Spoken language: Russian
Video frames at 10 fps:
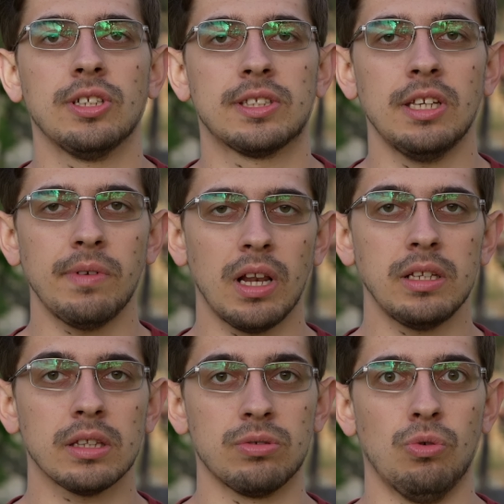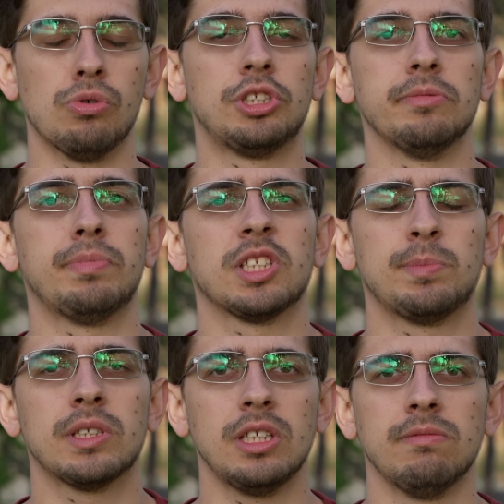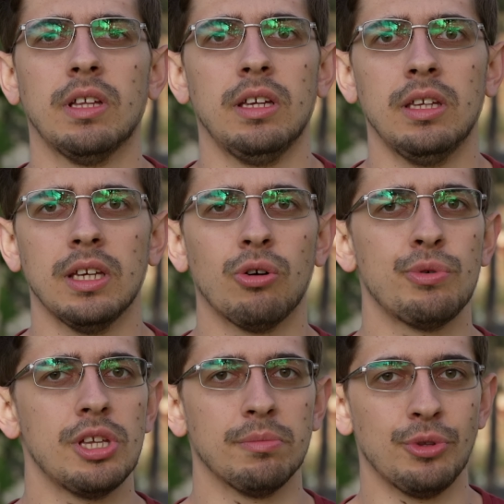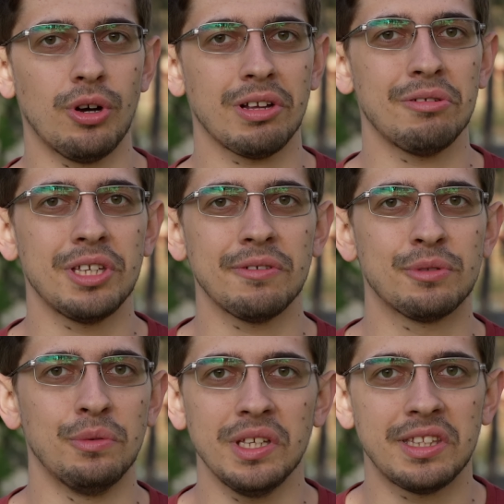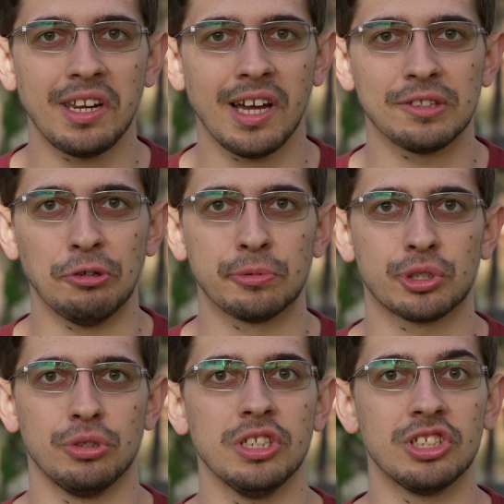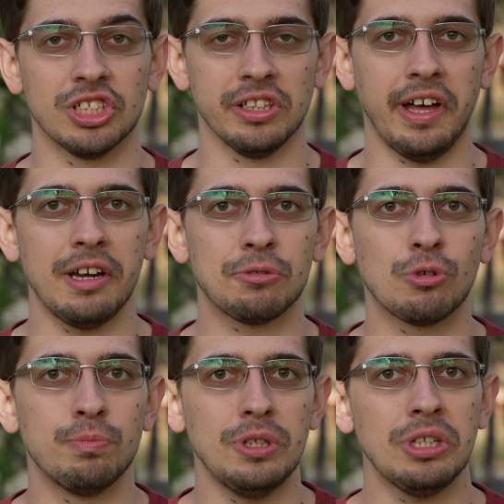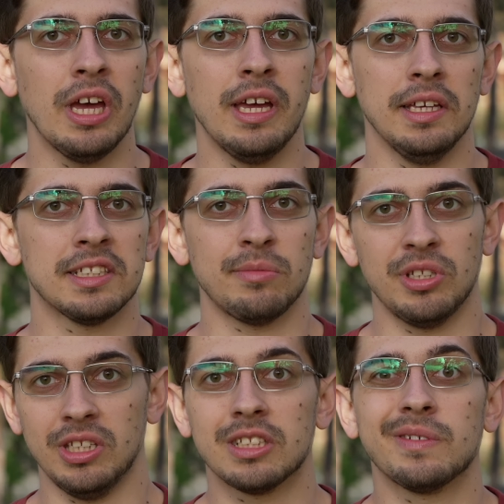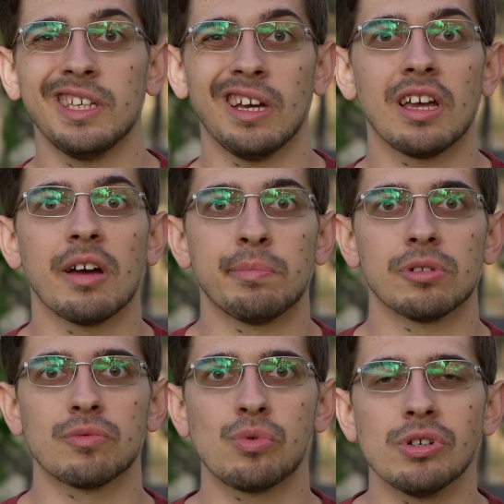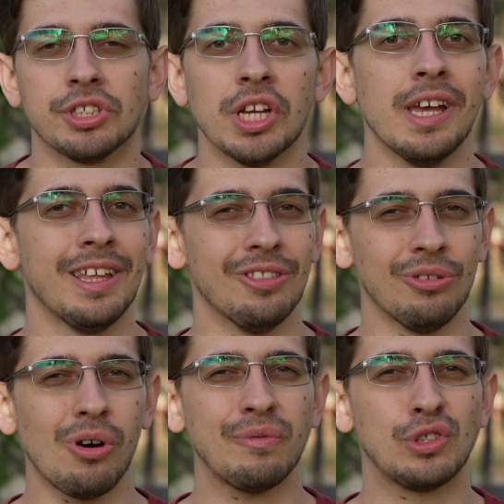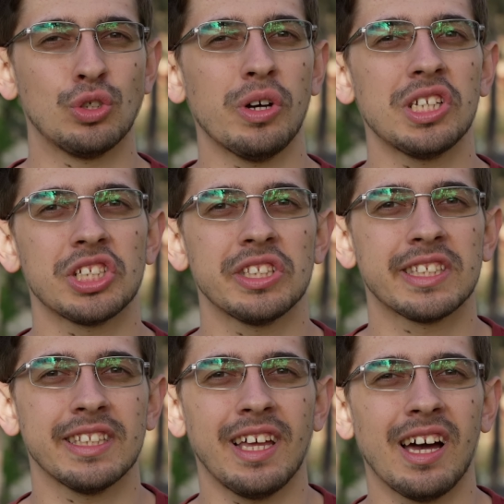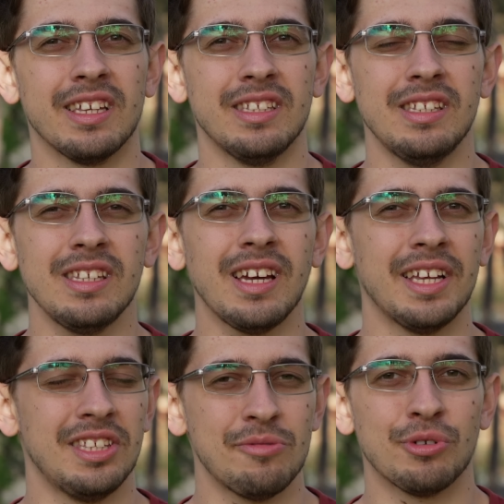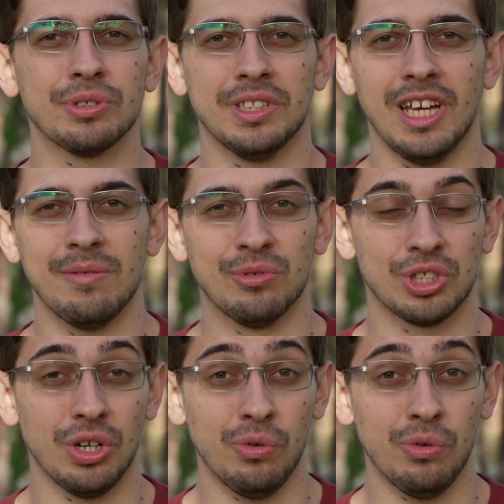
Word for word: Часы выглядят очень перспективно, и я увидел много людей в Твиттере о том, что их желают купить и заменить свои Apple Watch но все решит цена, и о ней мы узнаем уже